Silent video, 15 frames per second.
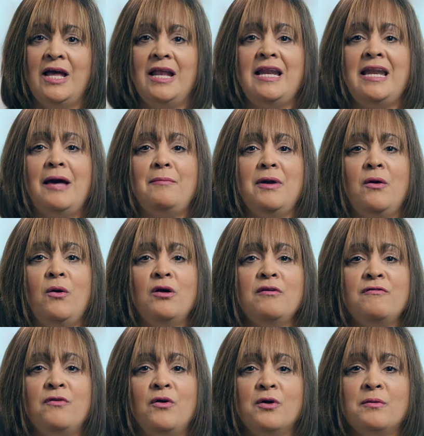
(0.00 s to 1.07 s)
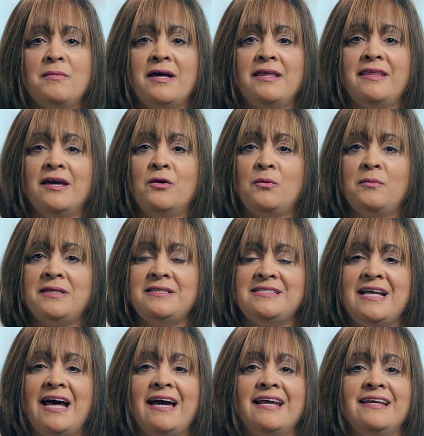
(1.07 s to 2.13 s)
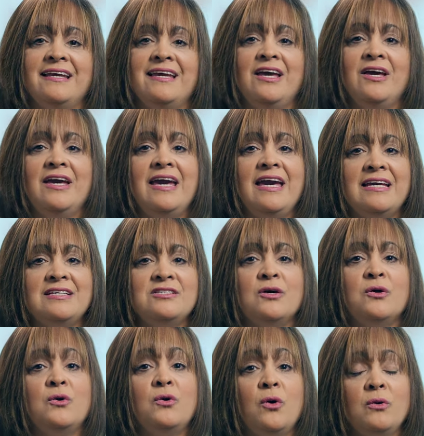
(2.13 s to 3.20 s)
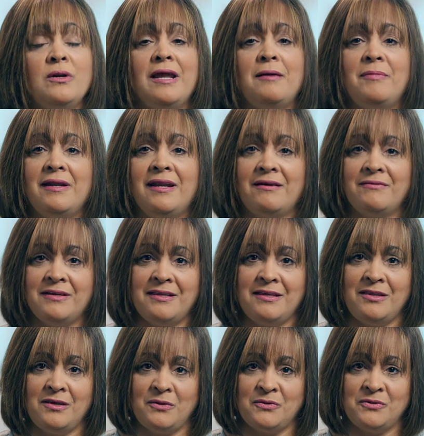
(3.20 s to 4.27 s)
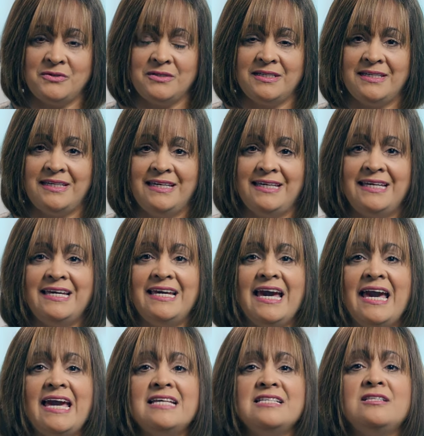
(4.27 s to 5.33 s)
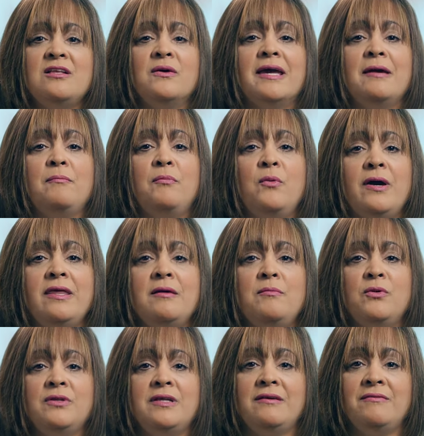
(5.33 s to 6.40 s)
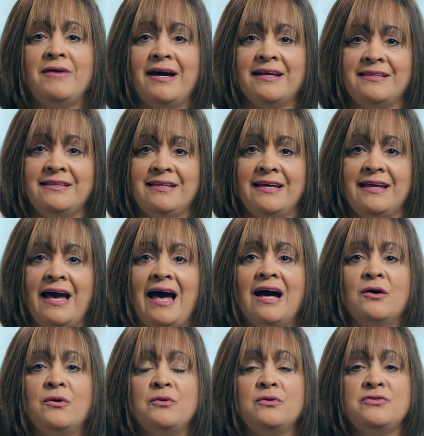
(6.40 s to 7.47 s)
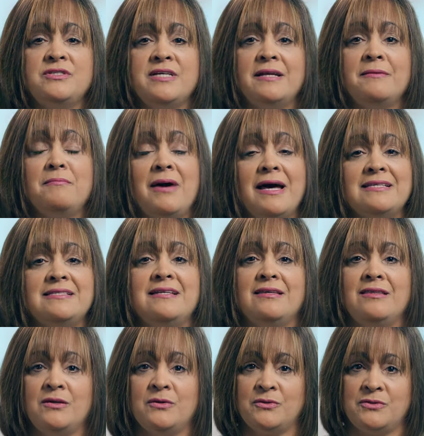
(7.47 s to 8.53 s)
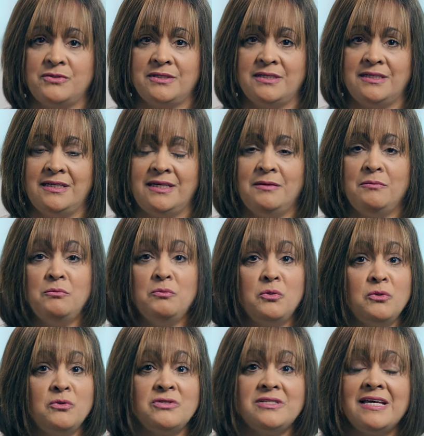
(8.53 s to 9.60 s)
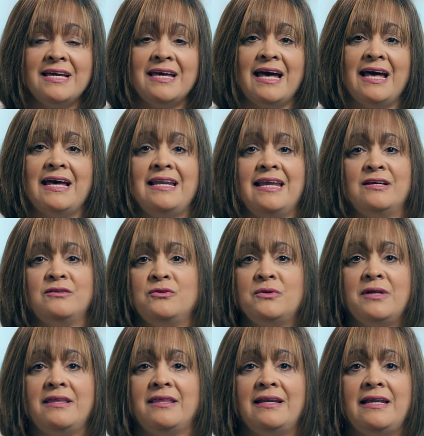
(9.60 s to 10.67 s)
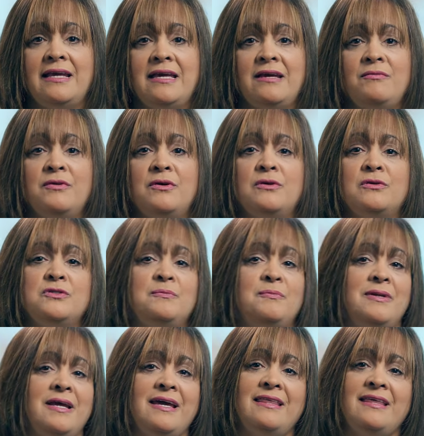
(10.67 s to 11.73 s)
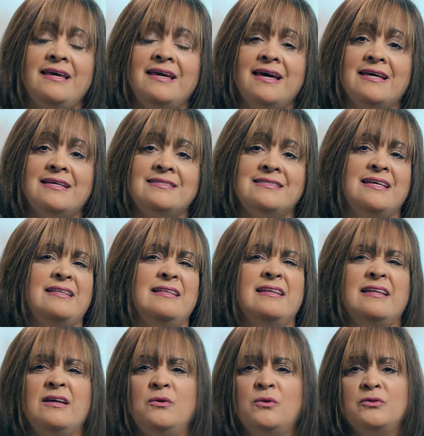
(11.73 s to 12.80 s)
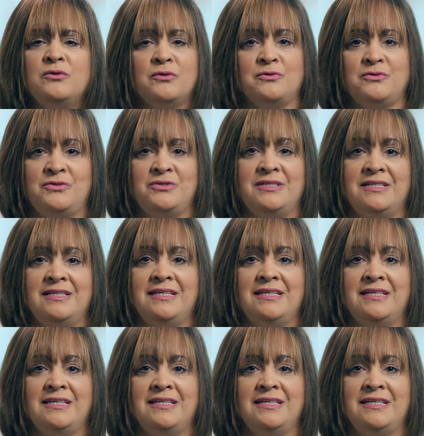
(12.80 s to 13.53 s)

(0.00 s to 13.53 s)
La mejor forma de comenzar es con la palabra de Dios. ¿Qué es lo que puede motivarte a conocer más de Dios? Música, lecturas de libros, prédicas, entre otros.